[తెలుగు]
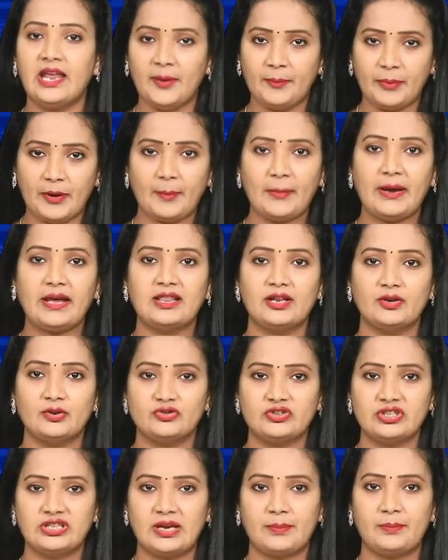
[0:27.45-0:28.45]
ఈ ప్రమాదం
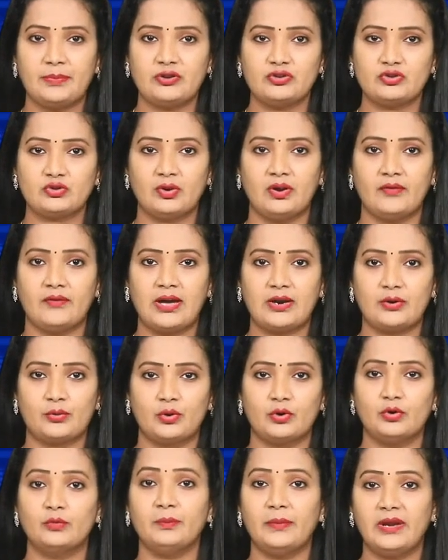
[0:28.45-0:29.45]
నుంచి తప్పించుకున్న
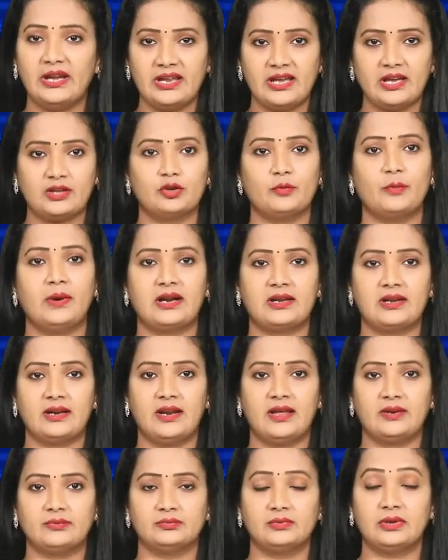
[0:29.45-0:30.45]
వారొకరు మీడియాతో
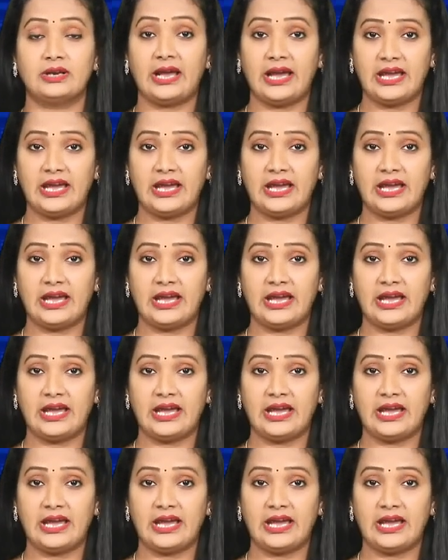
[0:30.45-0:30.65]
మాట్లాడారు